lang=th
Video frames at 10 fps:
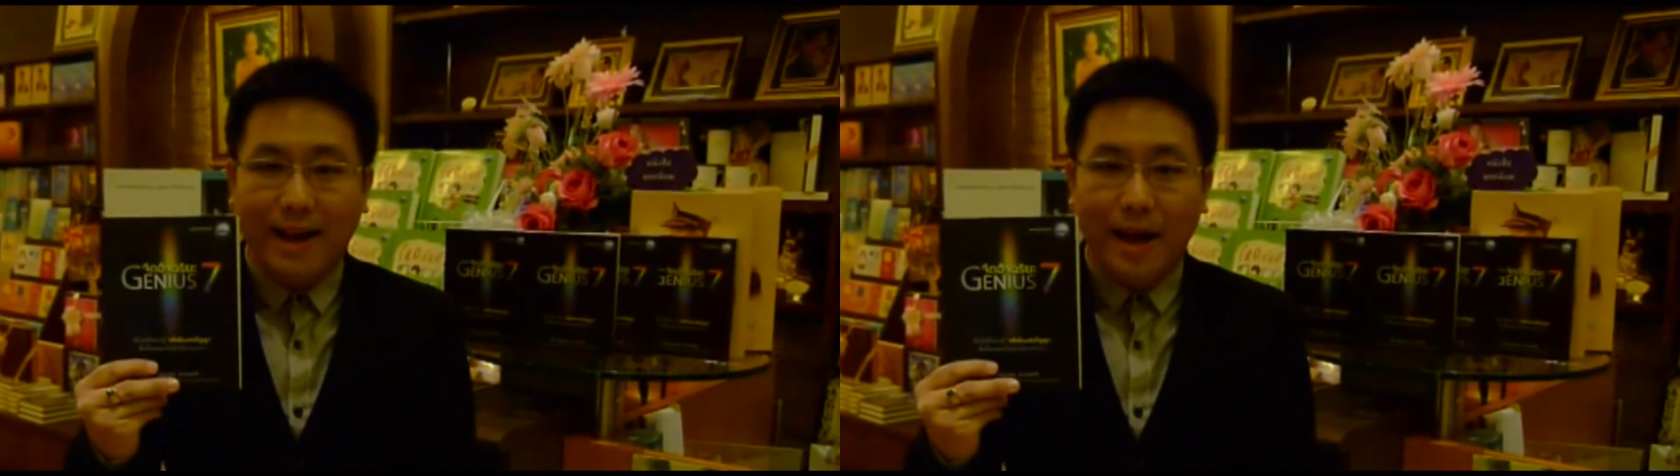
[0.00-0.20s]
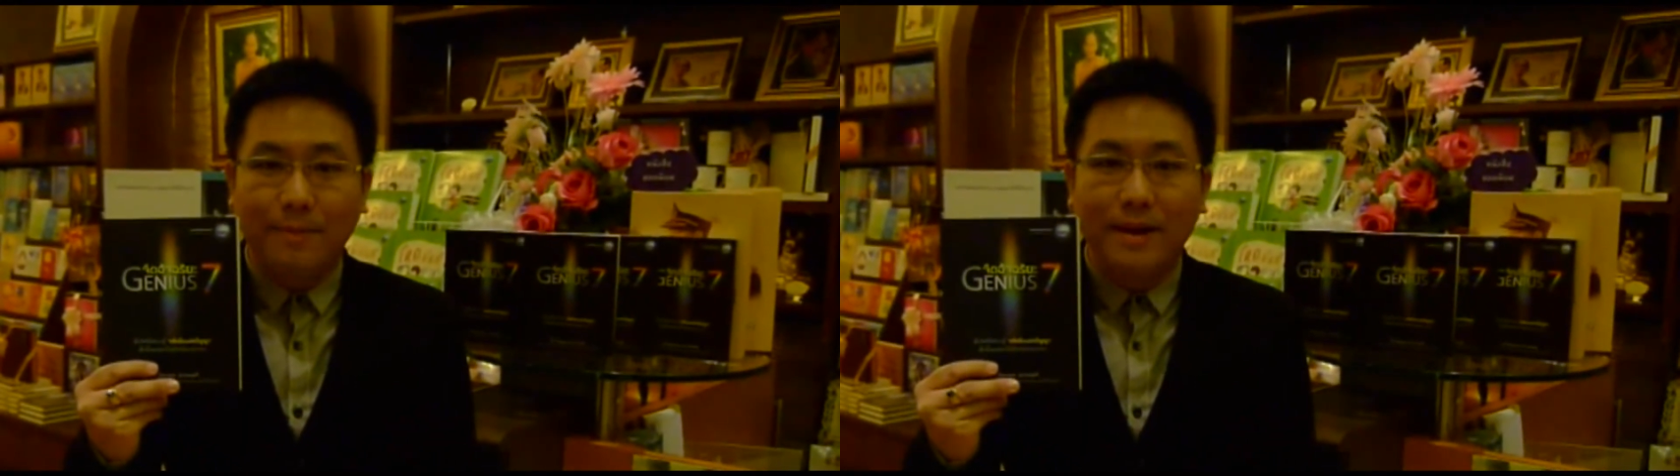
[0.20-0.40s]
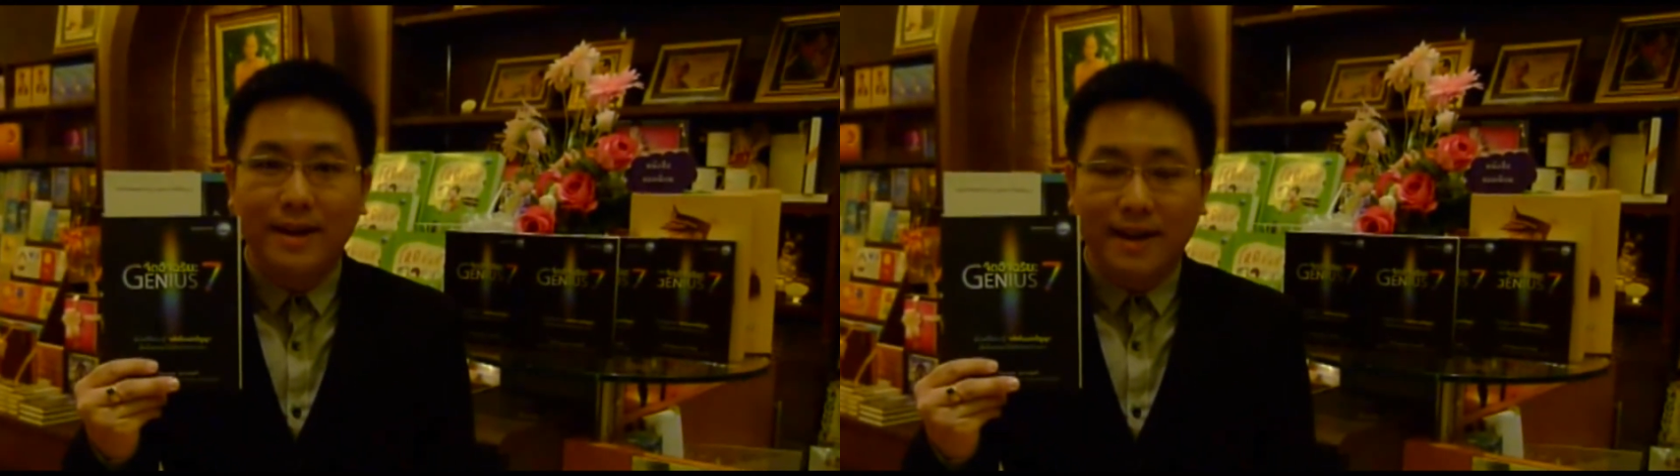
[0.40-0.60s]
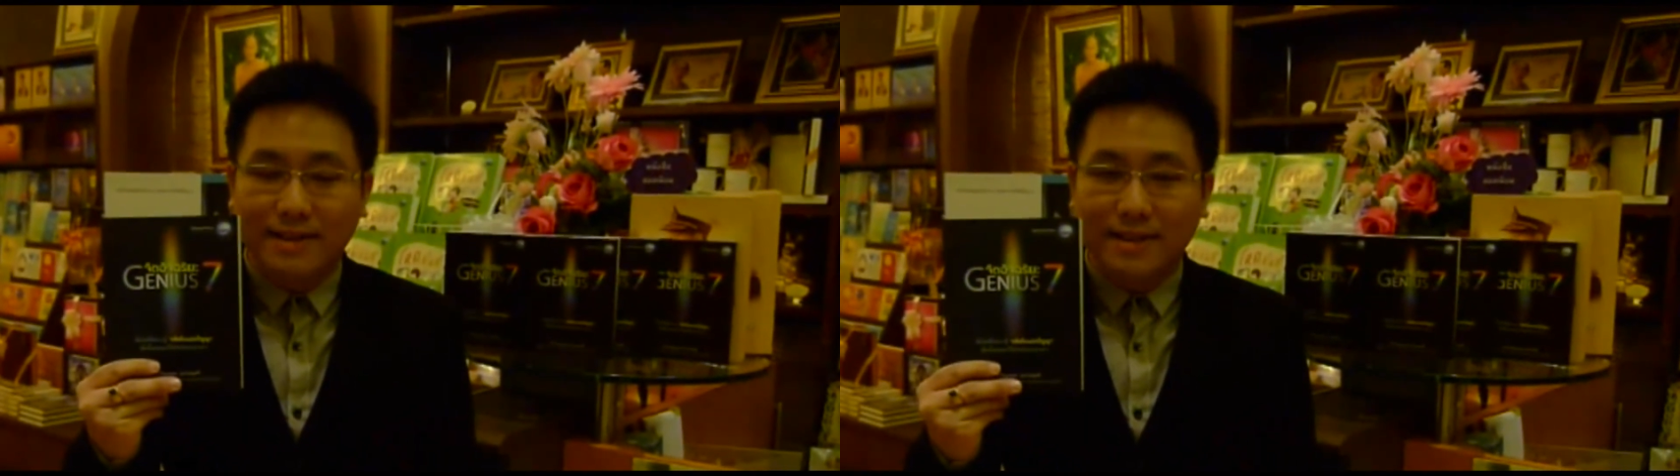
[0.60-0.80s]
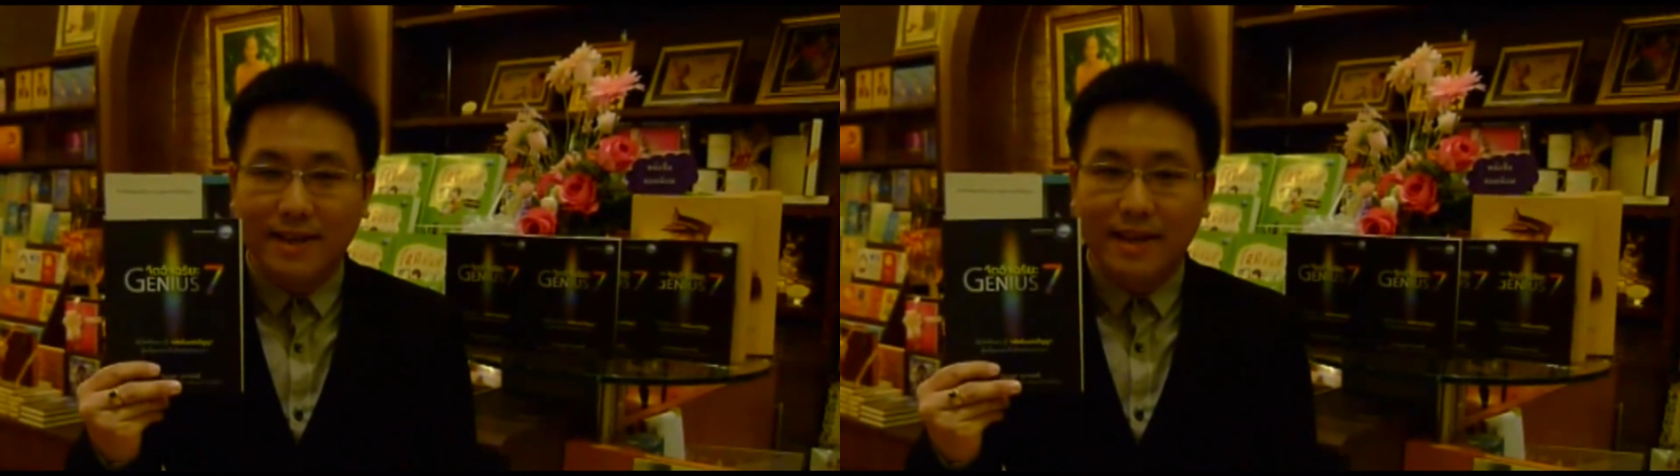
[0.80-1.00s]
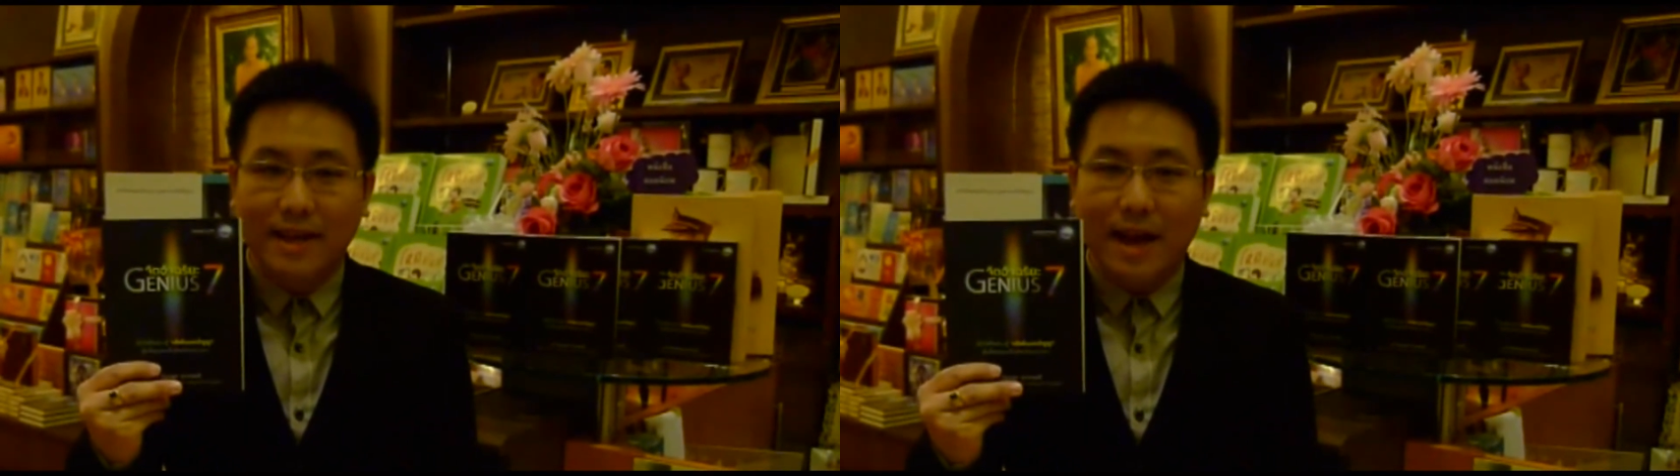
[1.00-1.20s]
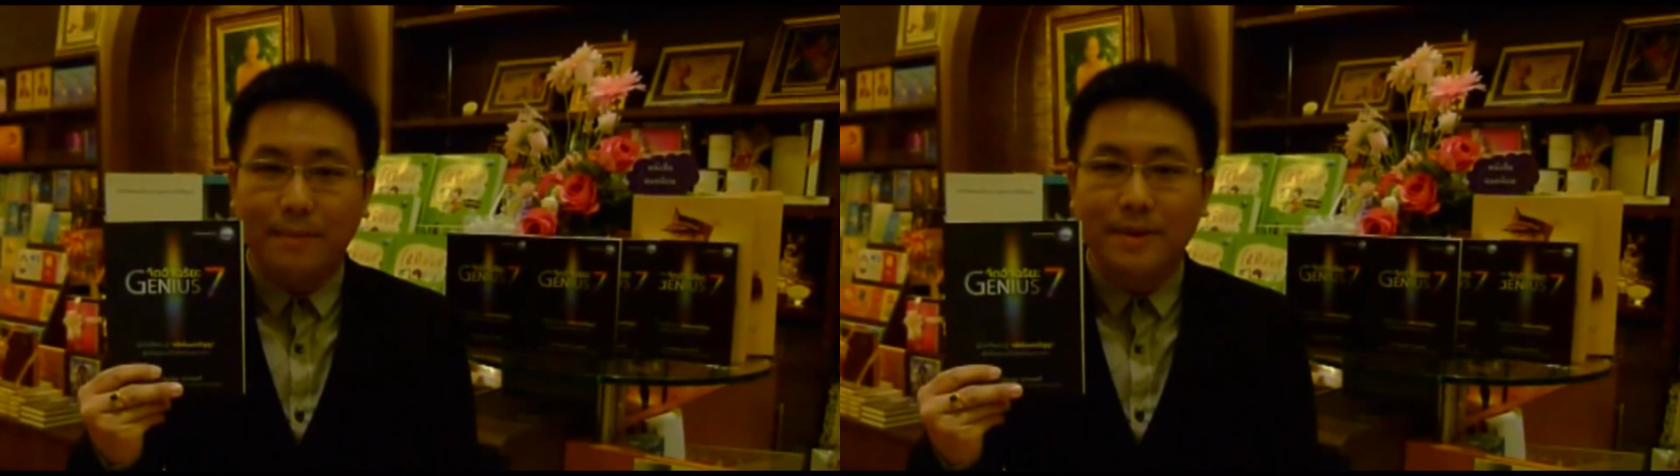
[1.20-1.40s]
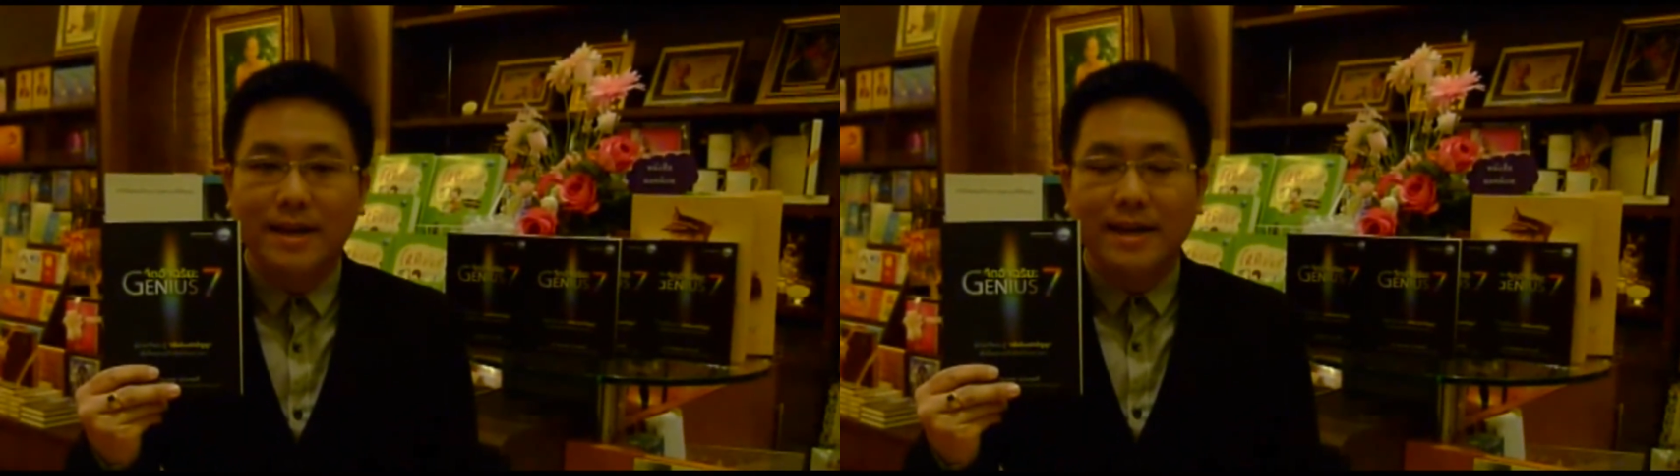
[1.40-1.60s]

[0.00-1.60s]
นะครับหนังสือดีครับ